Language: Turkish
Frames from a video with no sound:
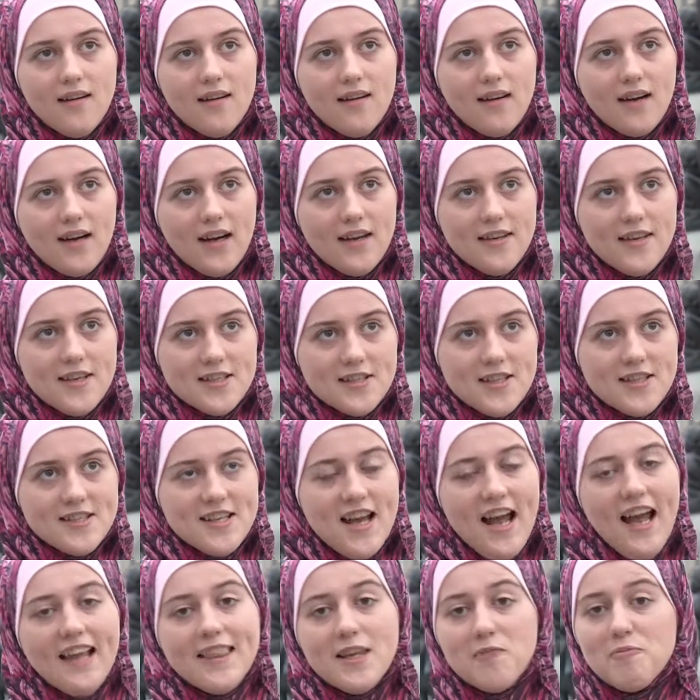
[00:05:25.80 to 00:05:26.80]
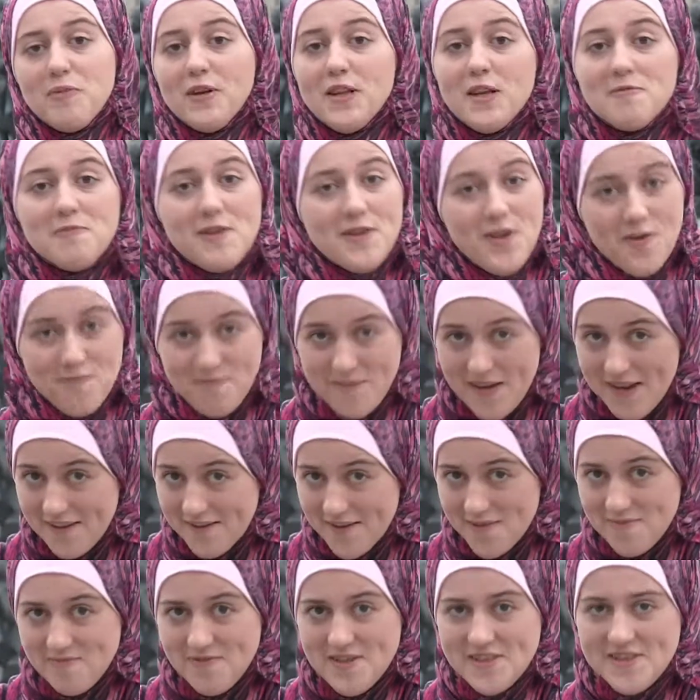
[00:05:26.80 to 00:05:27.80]
Bir de ben olmadan nasıl
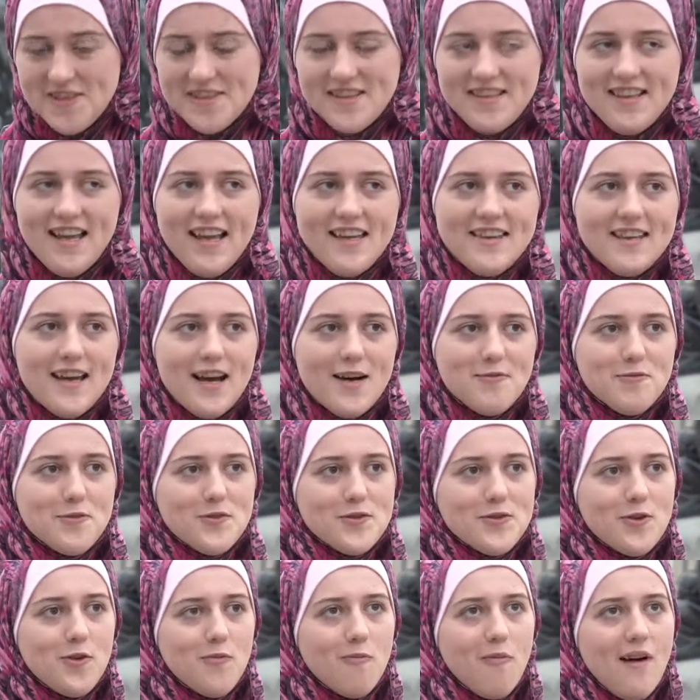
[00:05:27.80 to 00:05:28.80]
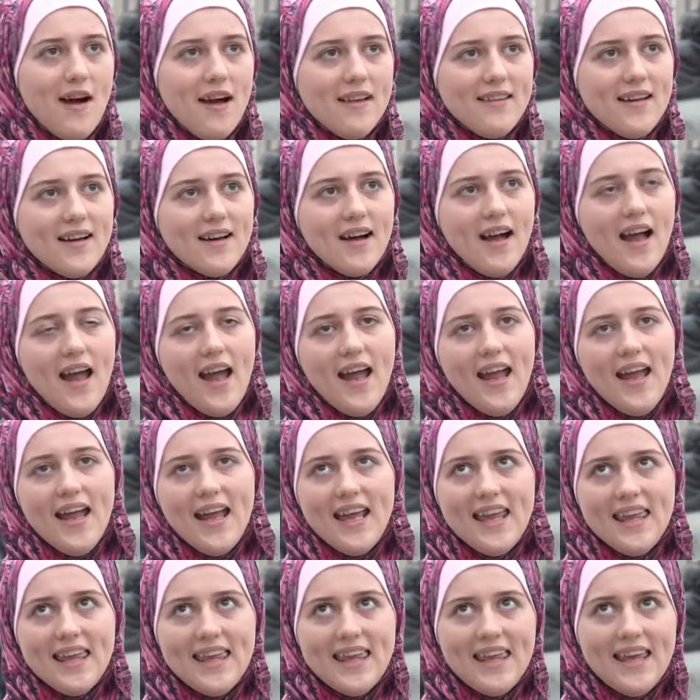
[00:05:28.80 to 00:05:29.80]
olur, nasıl şarkı söylerler diye
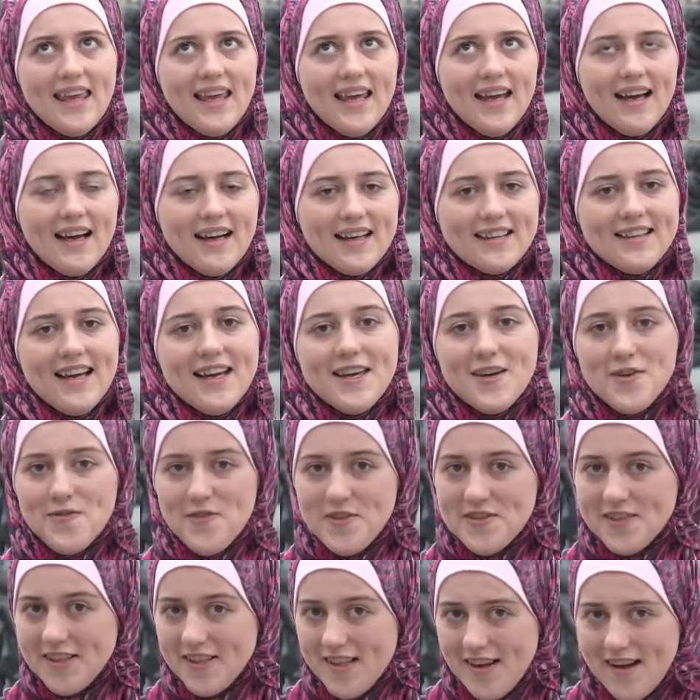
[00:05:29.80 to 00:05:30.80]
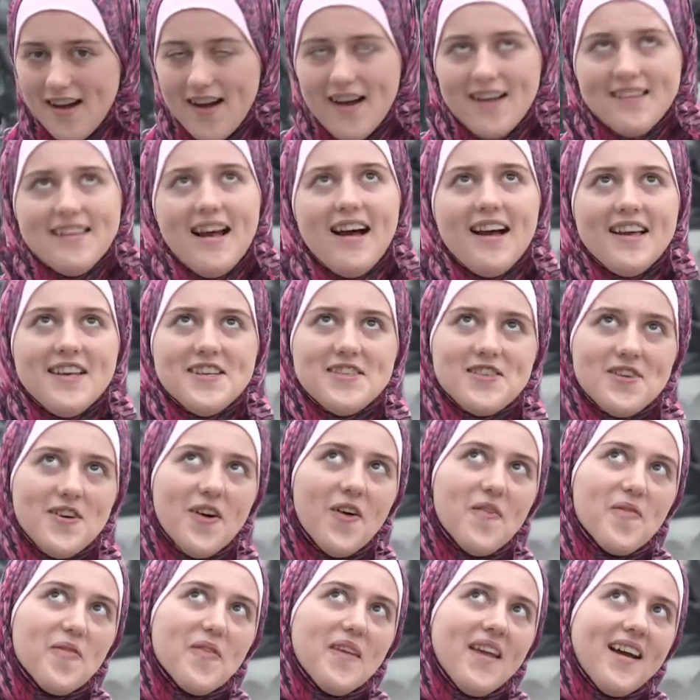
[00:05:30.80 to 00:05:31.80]
düşünmüştüm.
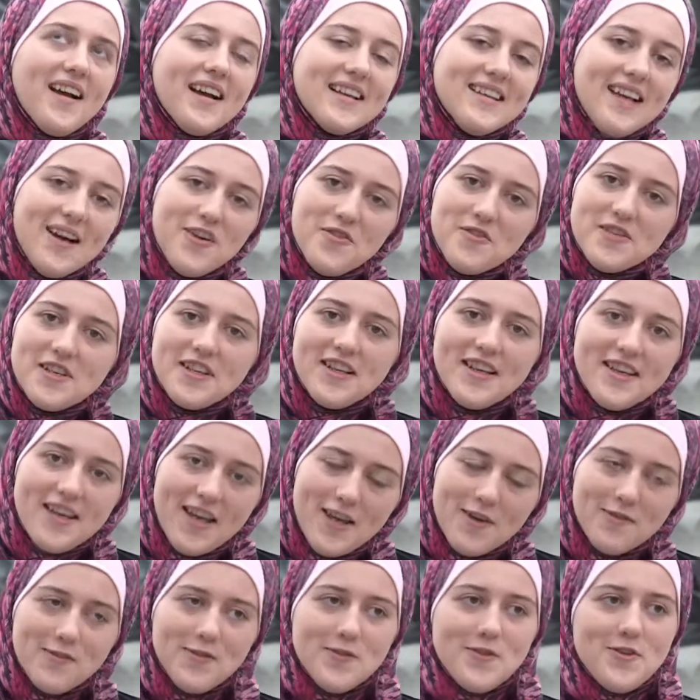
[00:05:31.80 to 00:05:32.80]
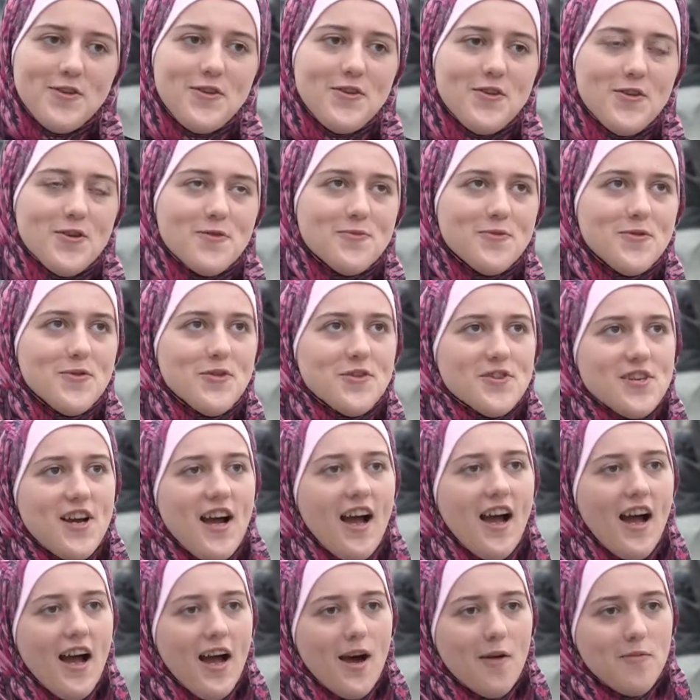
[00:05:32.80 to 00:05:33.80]
Geleneklerimize köken ve anlamlarını tam olarak
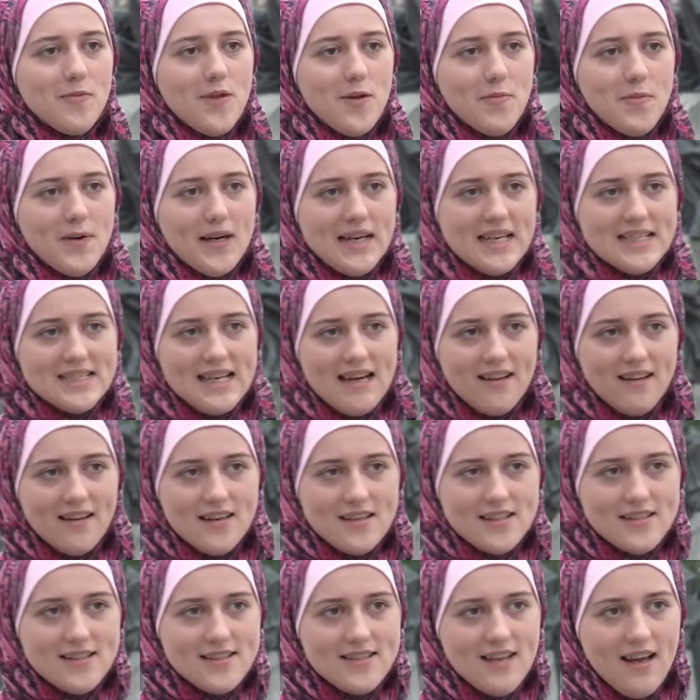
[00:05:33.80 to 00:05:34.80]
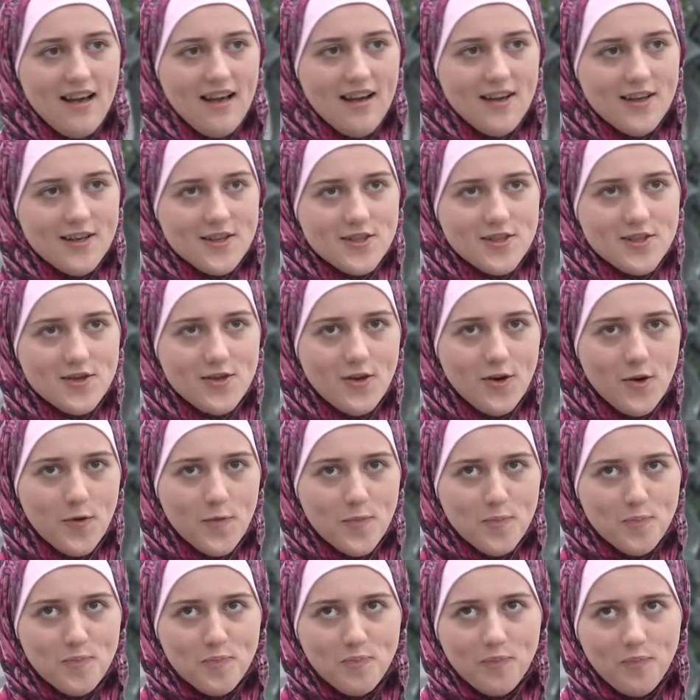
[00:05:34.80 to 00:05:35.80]
bilmediğim halde ben de
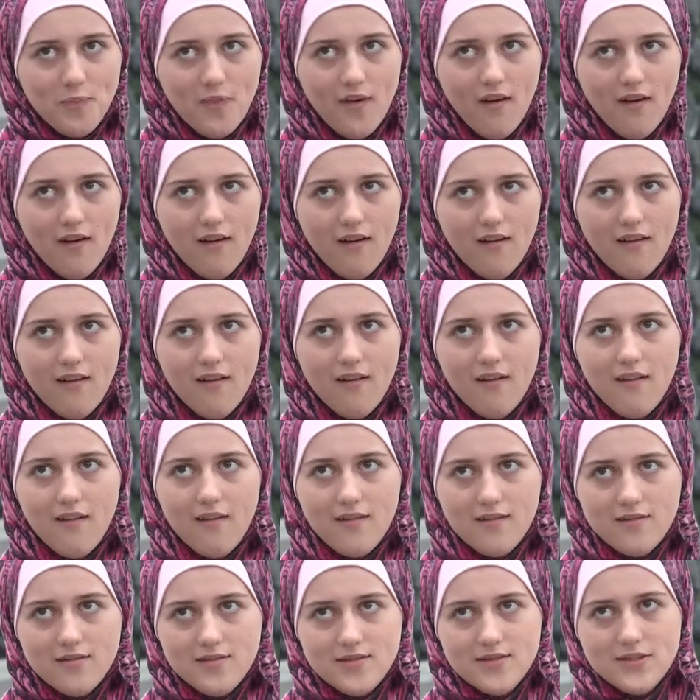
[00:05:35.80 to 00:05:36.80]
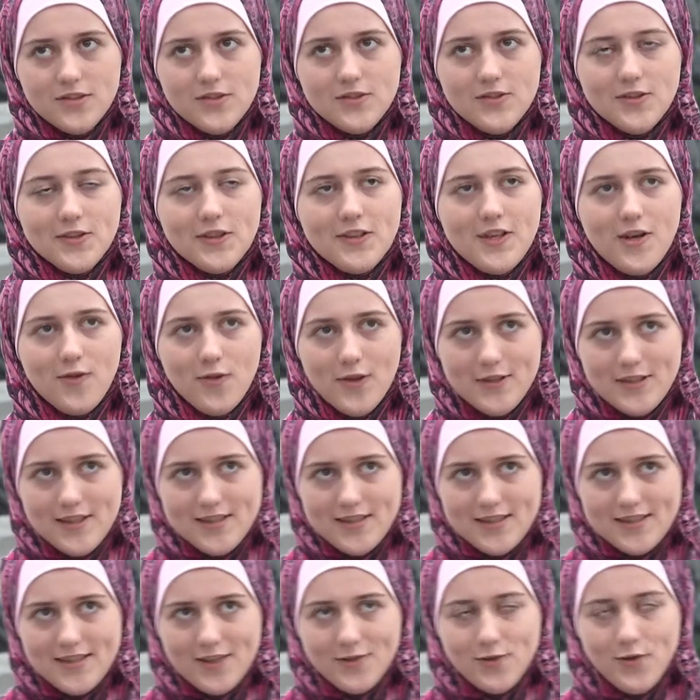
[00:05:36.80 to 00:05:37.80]
herkes gibi bazılarını uyguluyordum.
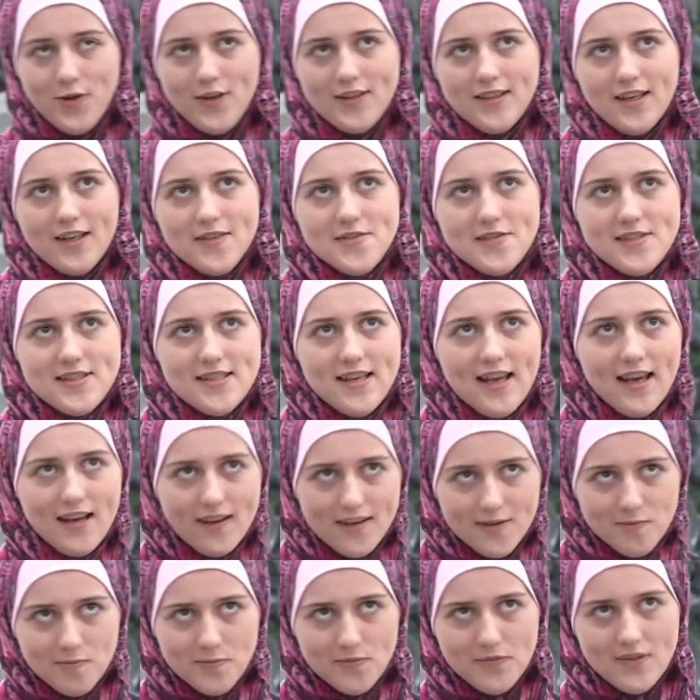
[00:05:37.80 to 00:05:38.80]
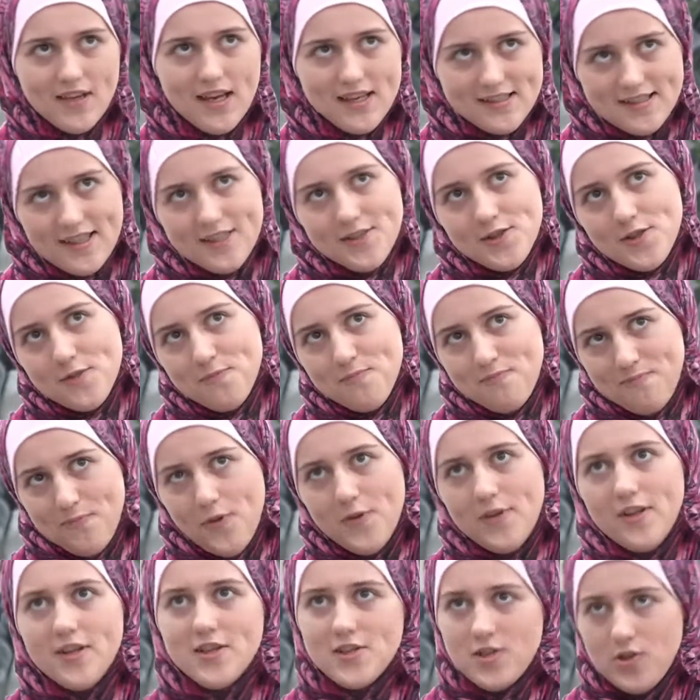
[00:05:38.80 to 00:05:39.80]
Ama niçin bu geleneklere
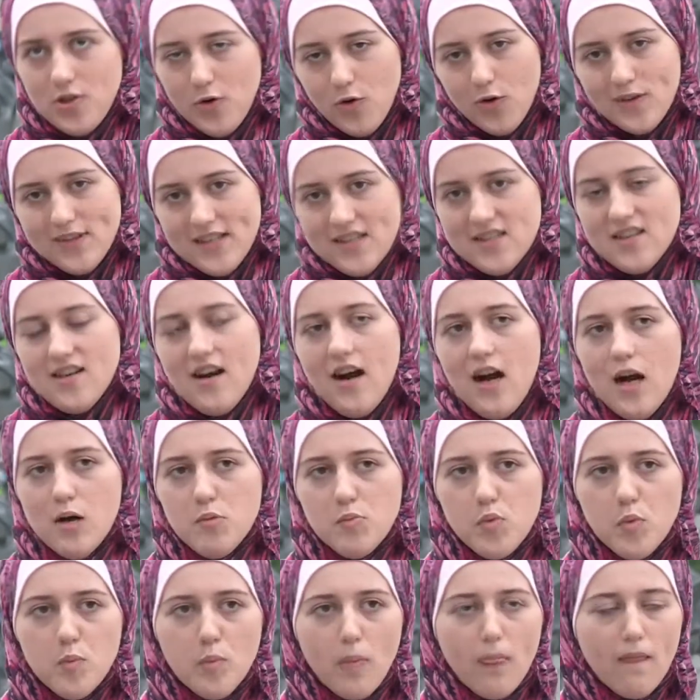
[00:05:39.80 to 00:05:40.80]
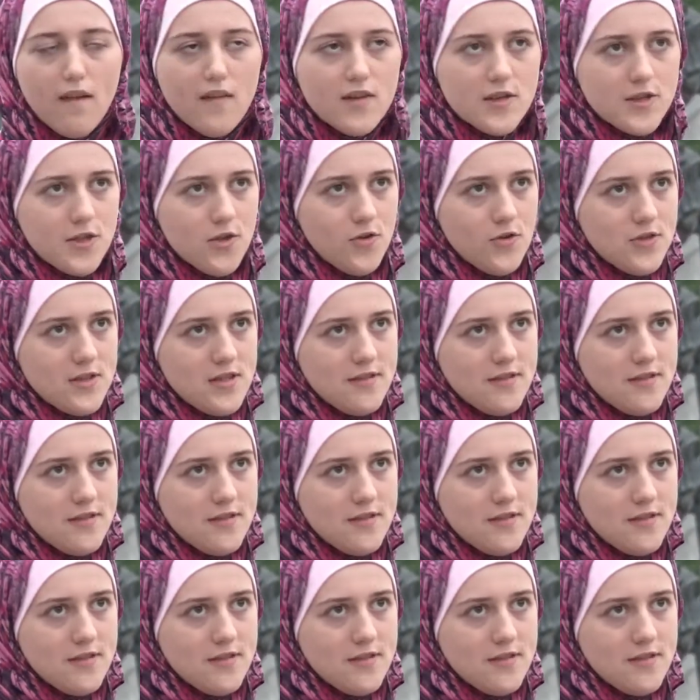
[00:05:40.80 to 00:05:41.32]
uymamız gerektiğini anlamazdım.